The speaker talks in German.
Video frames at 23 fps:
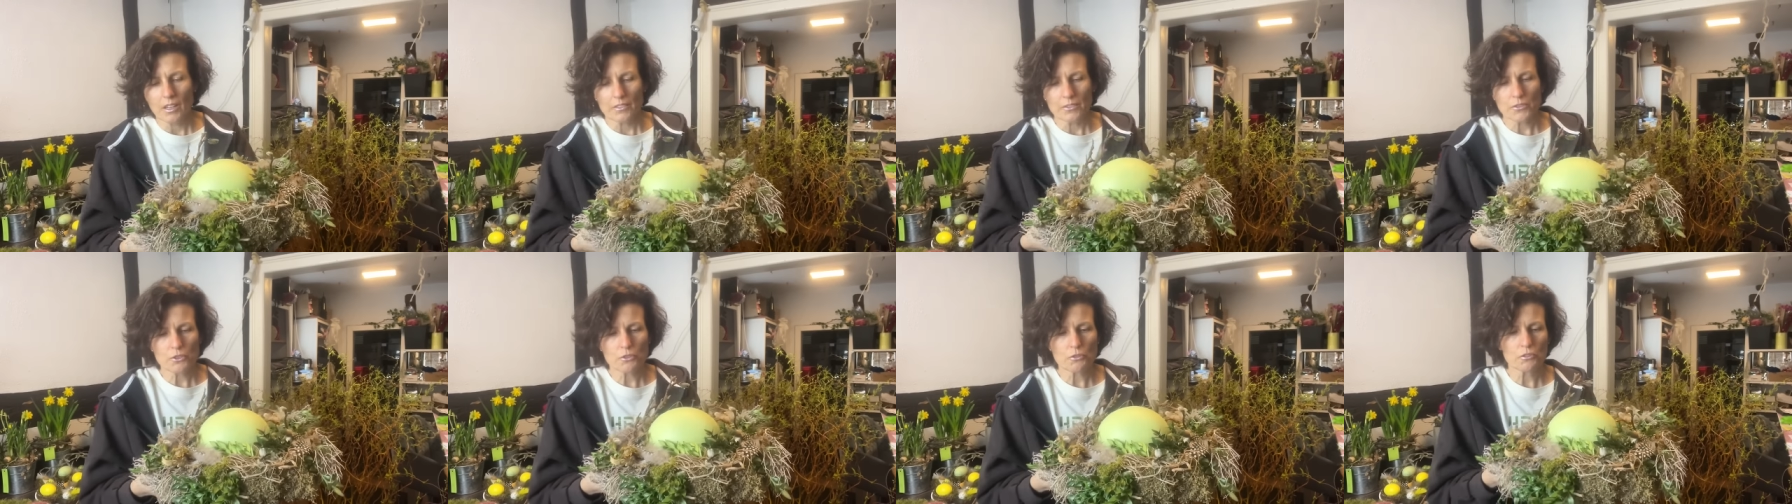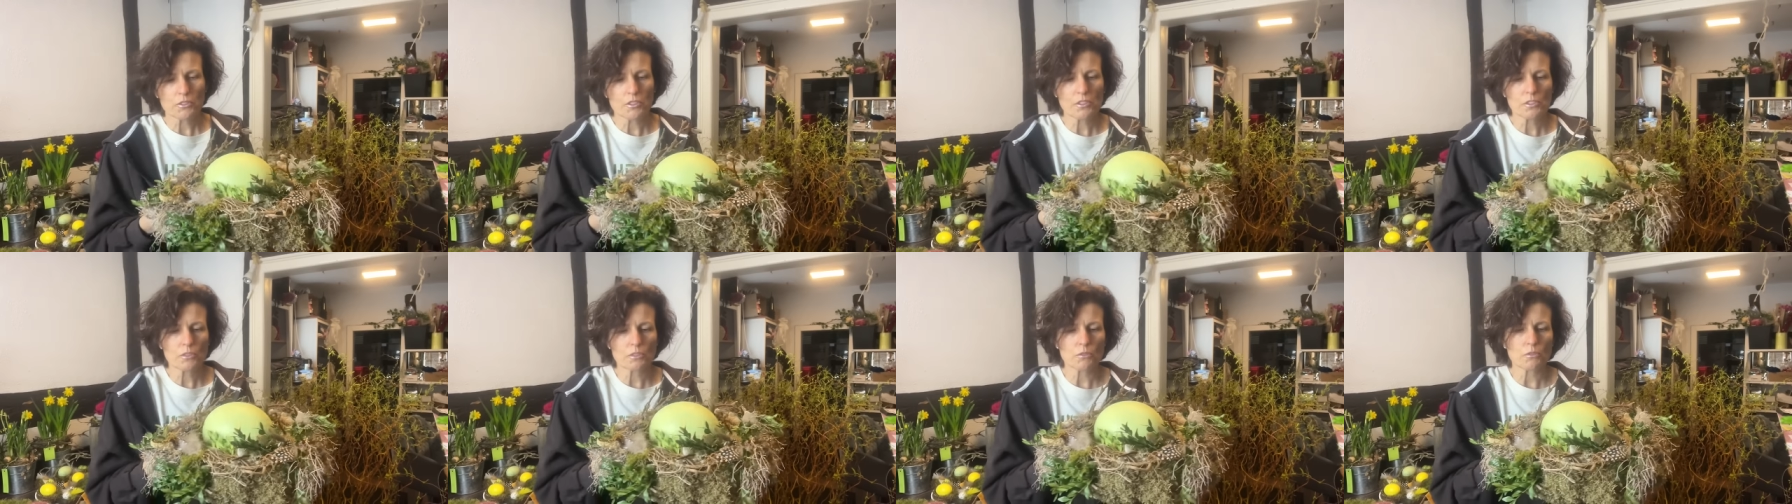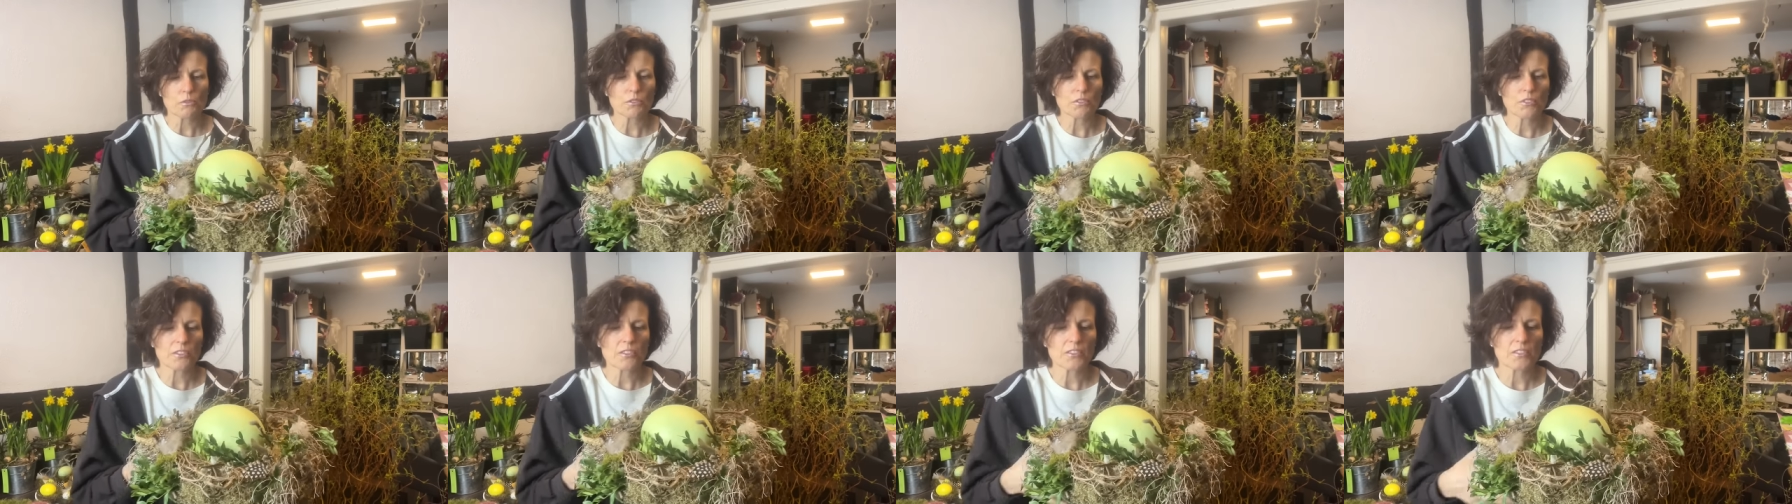Ein schönes,
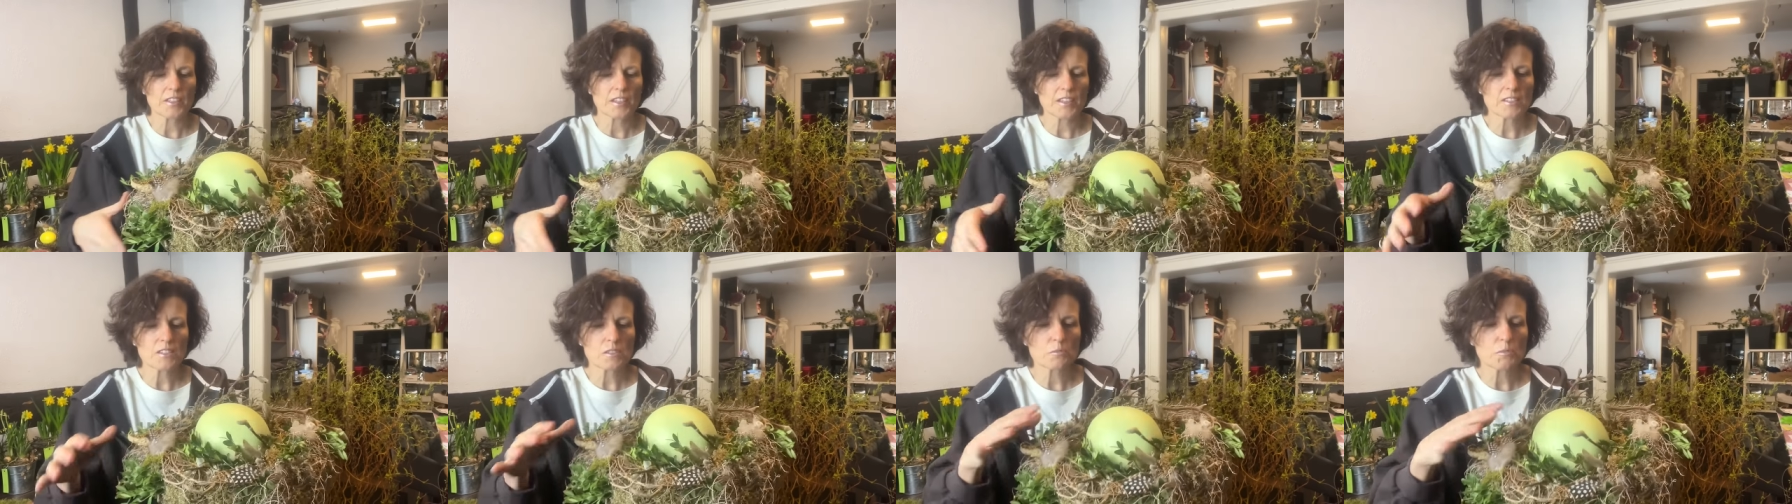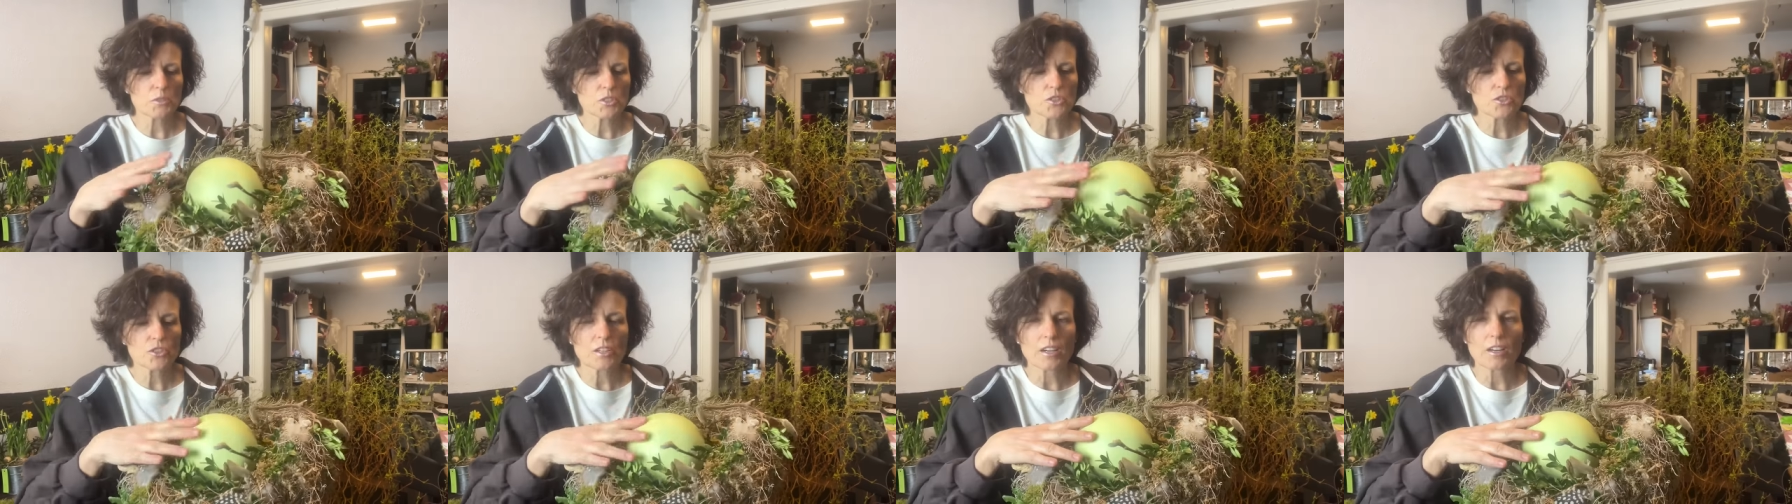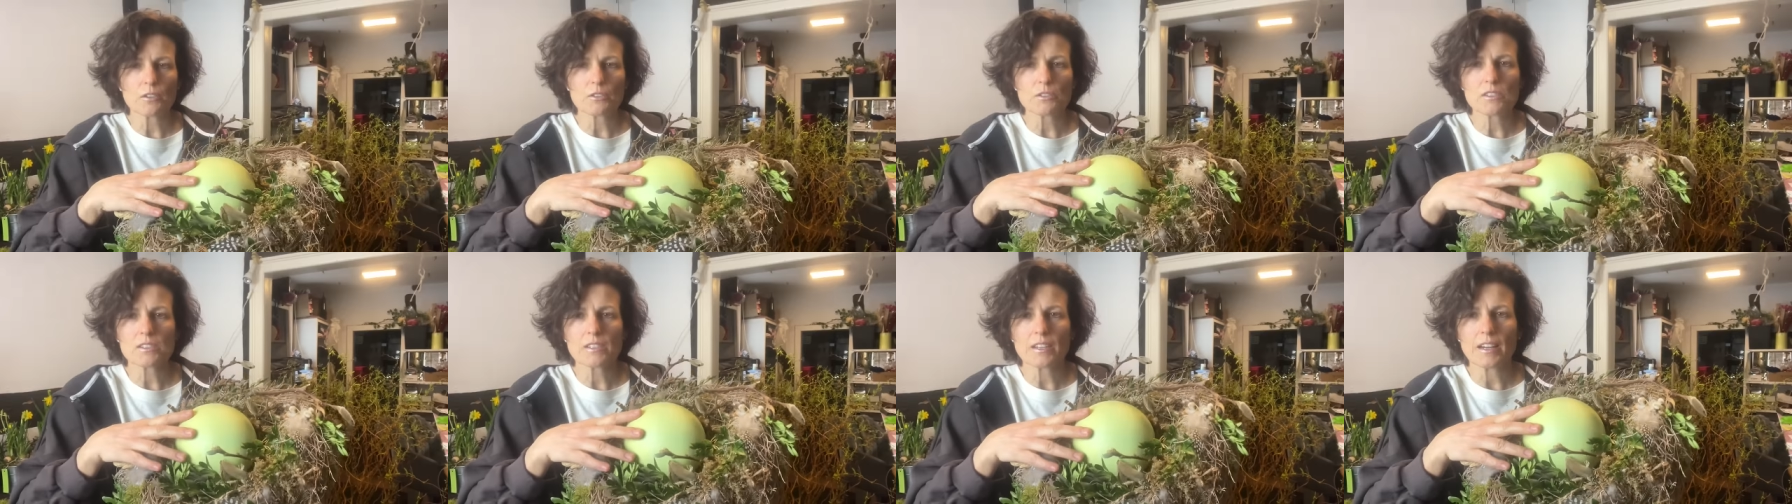großes Nest mit
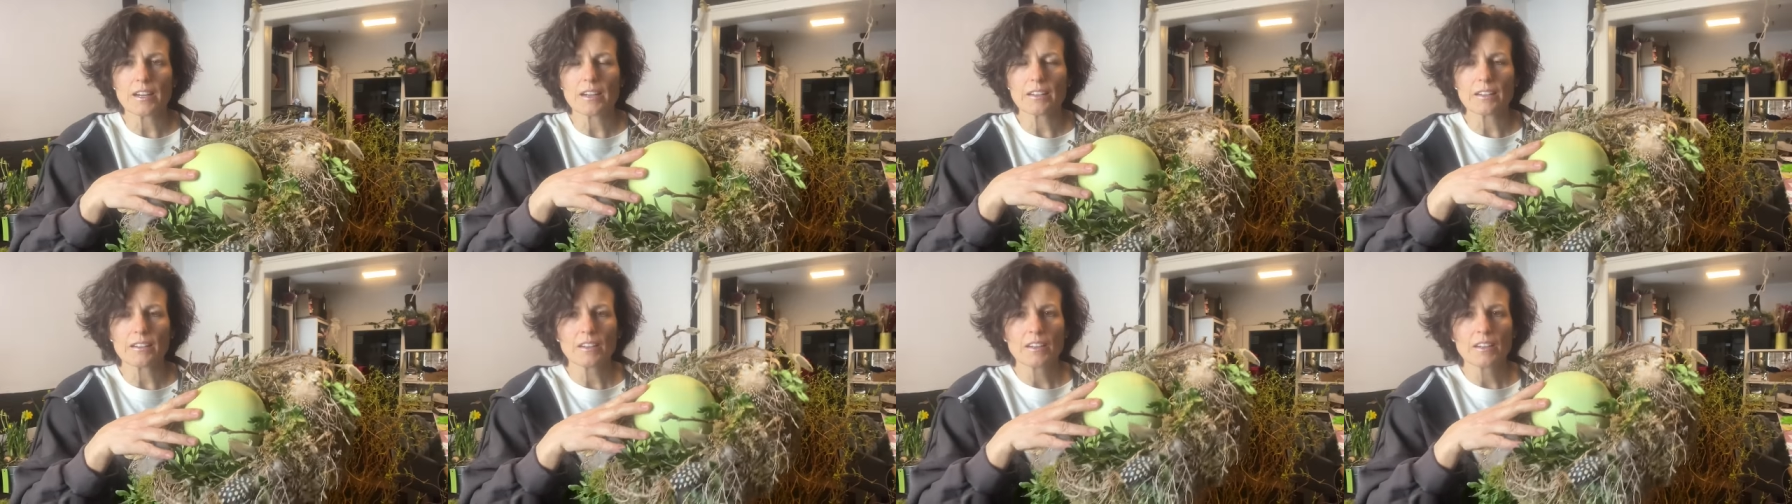Straußenei.